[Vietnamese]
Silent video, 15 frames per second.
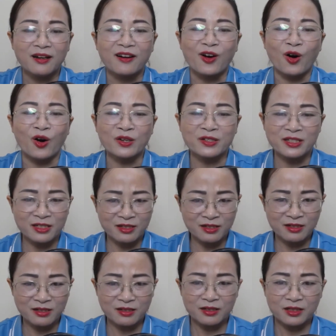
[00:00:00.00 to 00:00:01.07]
Có
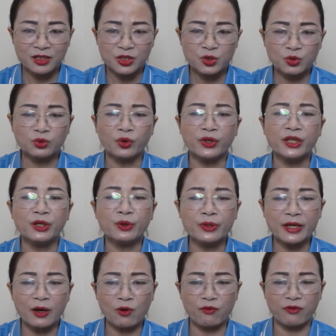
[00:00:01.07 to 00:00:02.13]
chứ, chúng tôi yêu
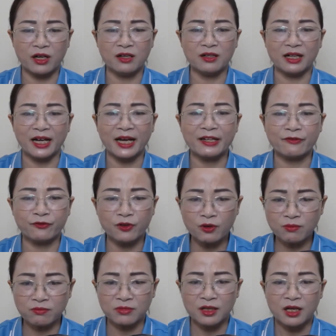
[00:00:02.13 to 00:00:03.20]
nhau và hưởng hạnh
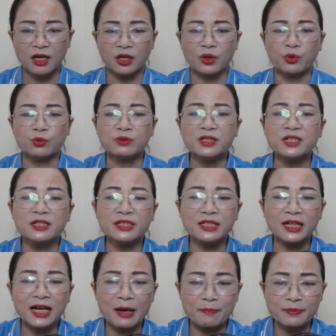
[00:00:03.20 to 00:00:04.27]
phúc, cũng như
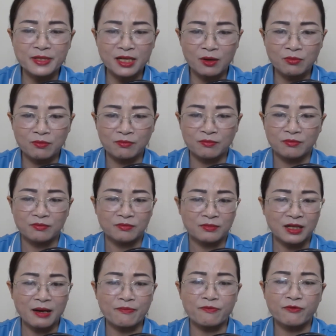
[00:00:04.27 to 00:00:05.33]
những cặp chồng,
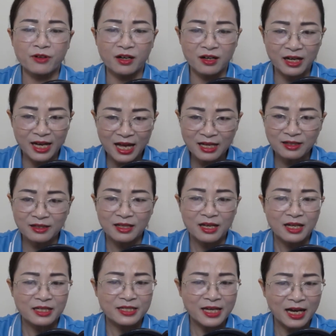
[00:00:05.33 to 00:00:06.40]
cặp vợ khác,
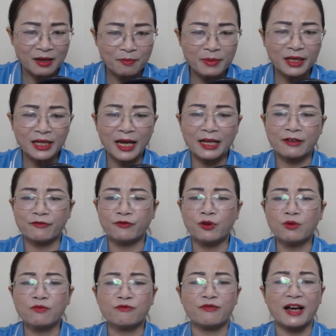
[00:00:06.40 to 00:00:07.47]
chẳng biết hạnh
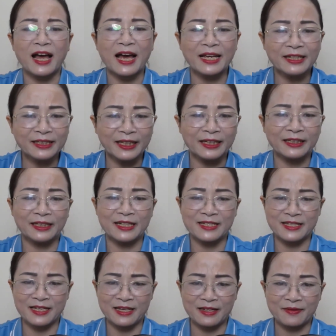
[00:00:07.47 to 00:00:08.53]
phúc và ái tình là
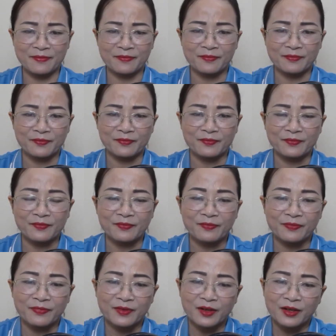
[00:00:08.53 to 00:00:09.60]
gì.
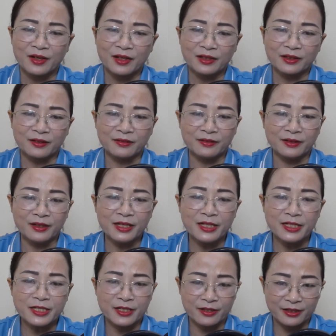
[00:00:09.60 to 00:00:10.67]
Từ đây
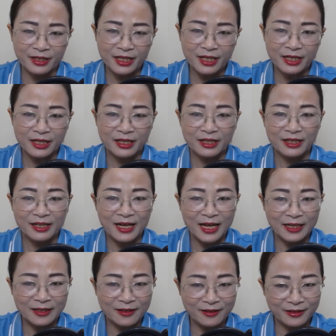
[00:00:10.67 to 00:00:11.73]
trở đi là
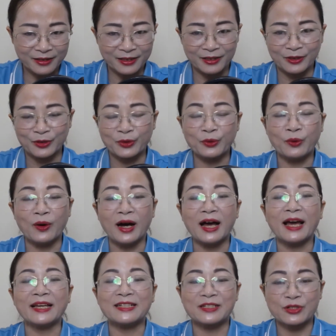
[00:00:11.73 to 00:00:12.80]
lời của
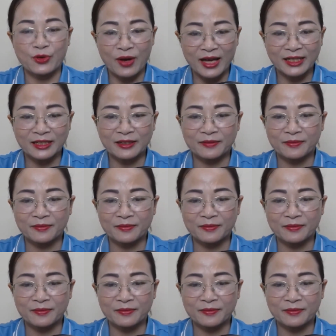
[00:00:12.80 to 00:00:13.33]
anh Doãn.